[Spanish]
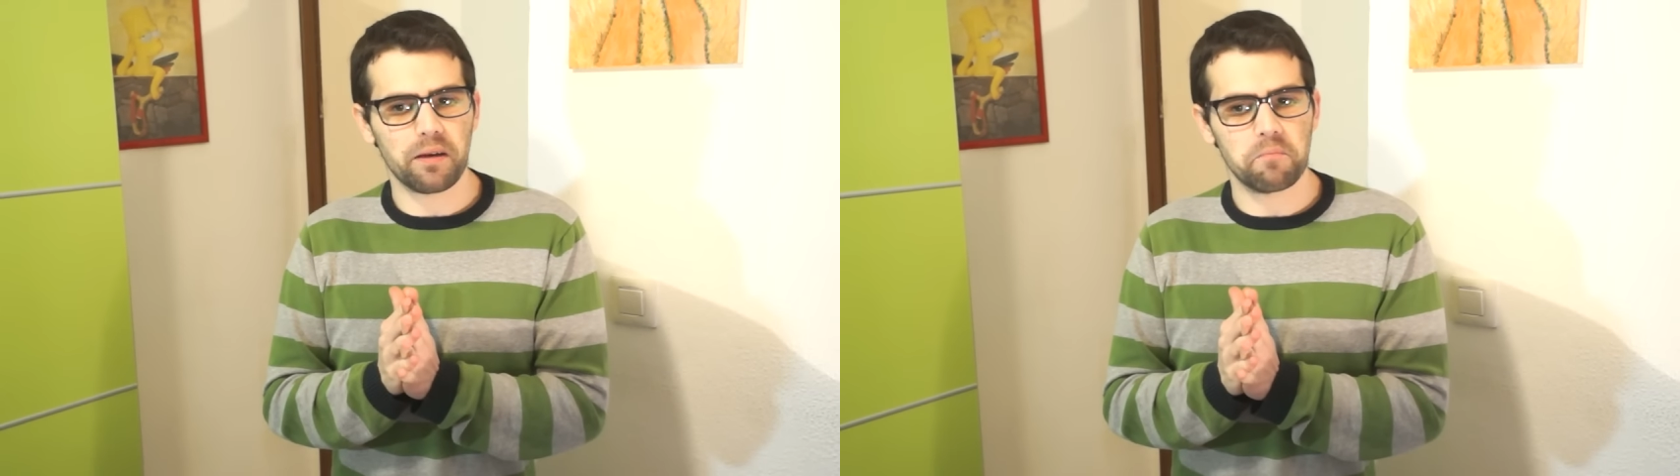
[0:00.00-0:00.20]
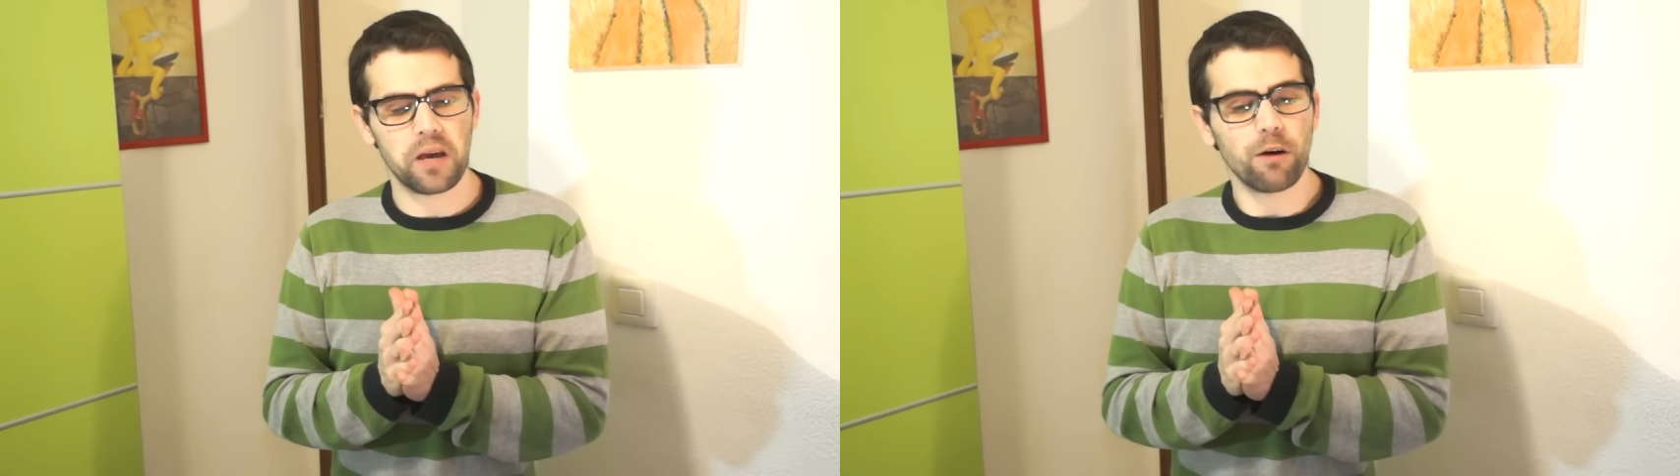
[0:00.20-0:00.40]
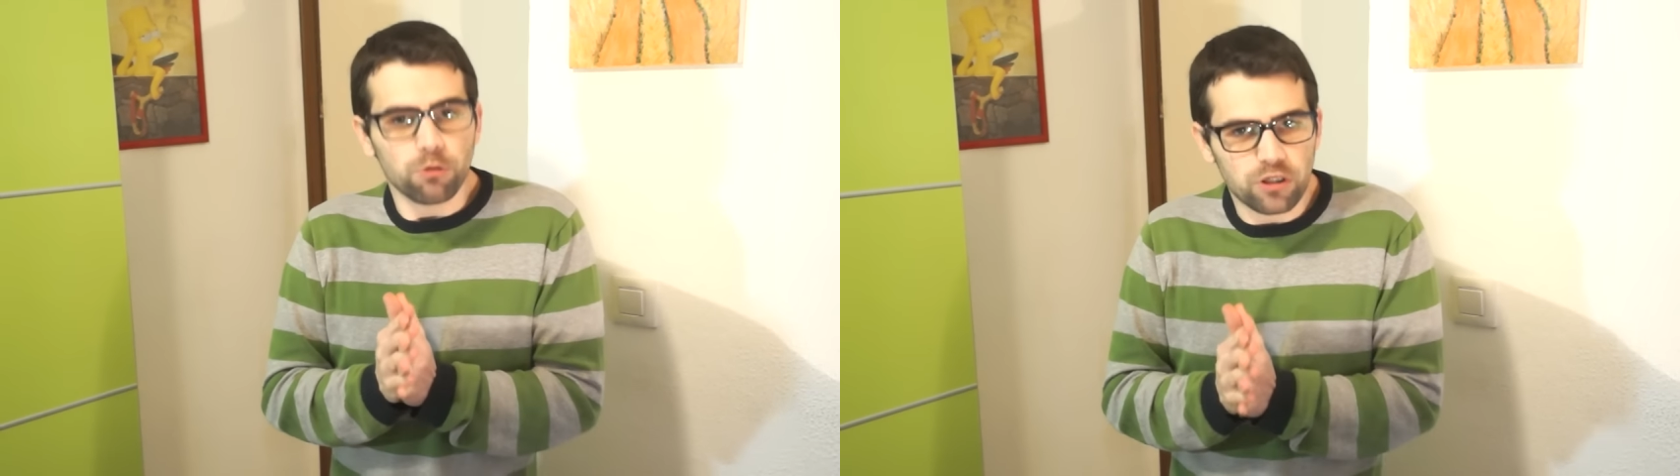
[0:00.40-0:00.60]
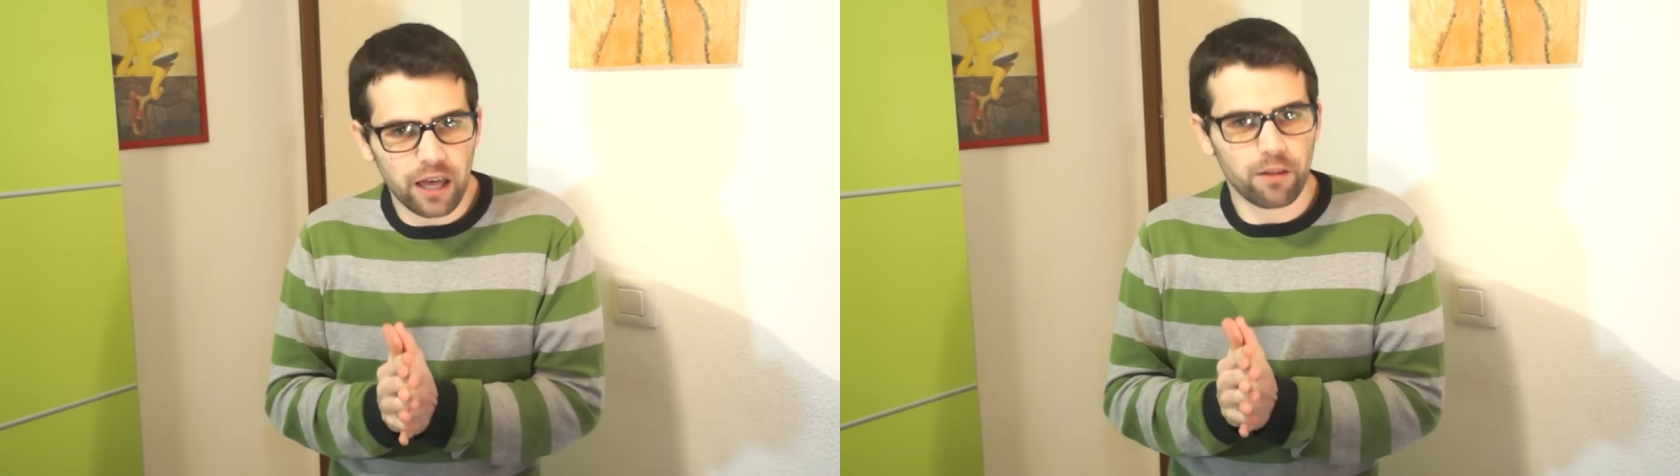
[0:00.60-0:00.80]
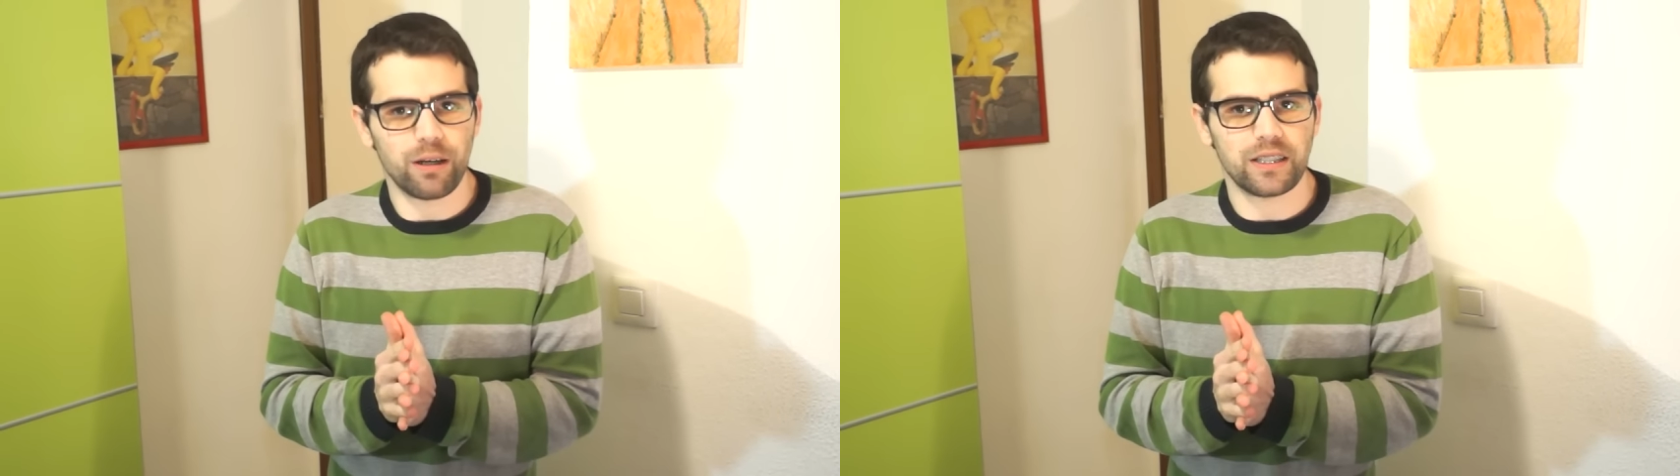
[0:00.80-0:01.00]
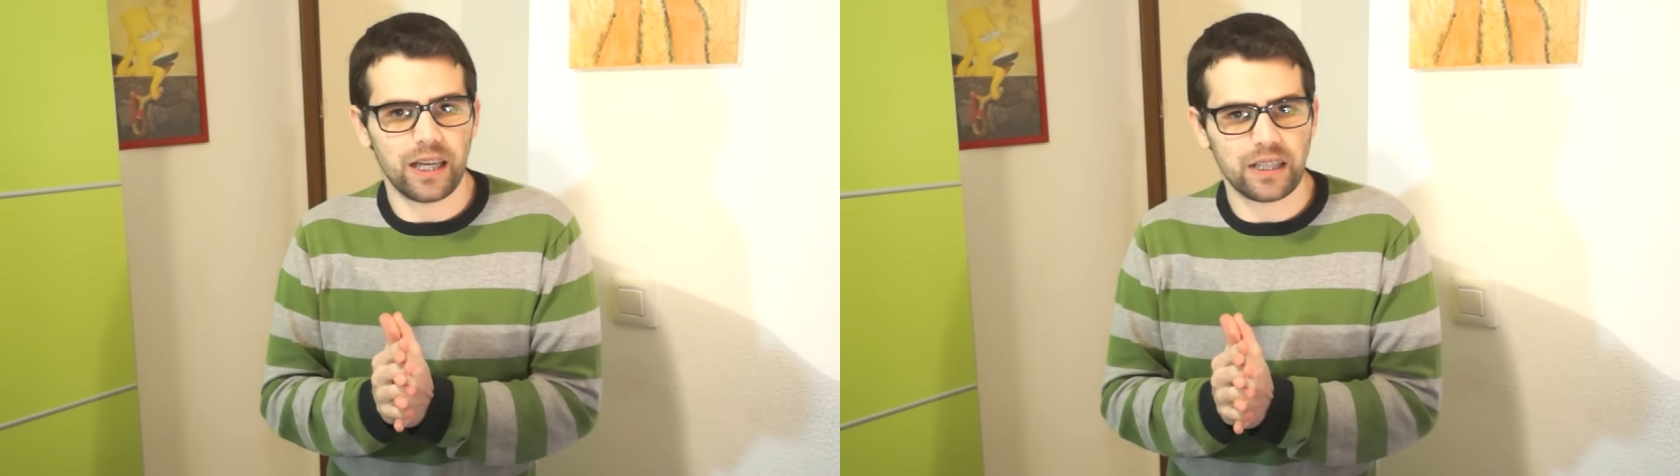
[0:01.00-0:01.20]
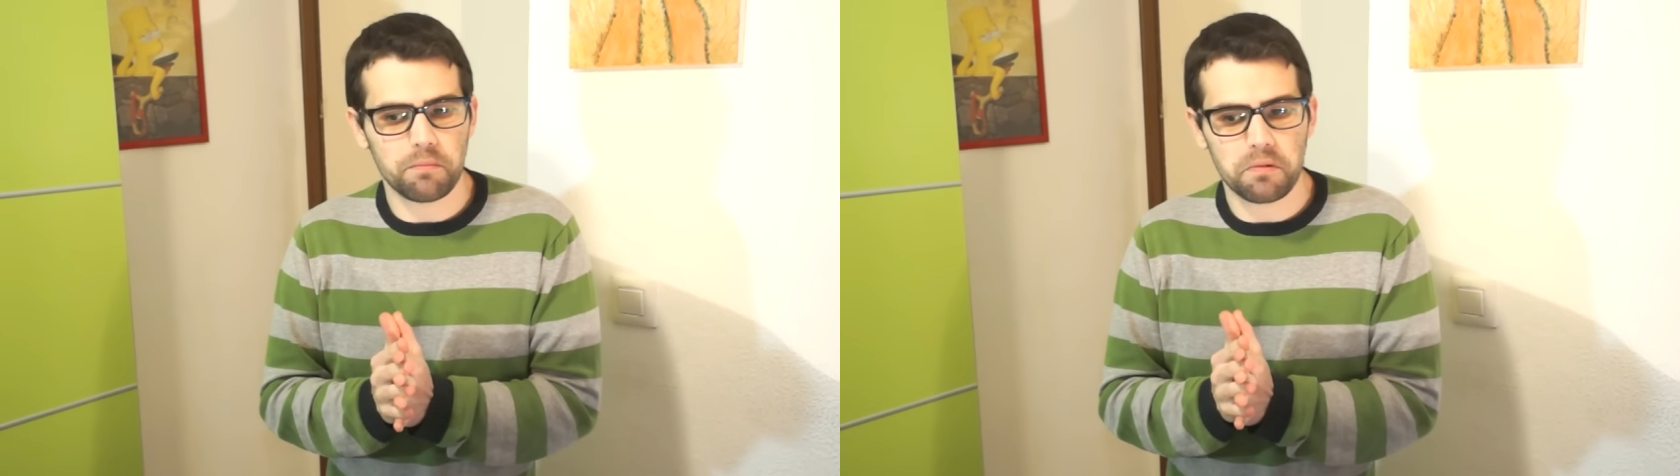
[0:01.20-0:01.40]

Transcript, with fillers: me ha gustado bastante,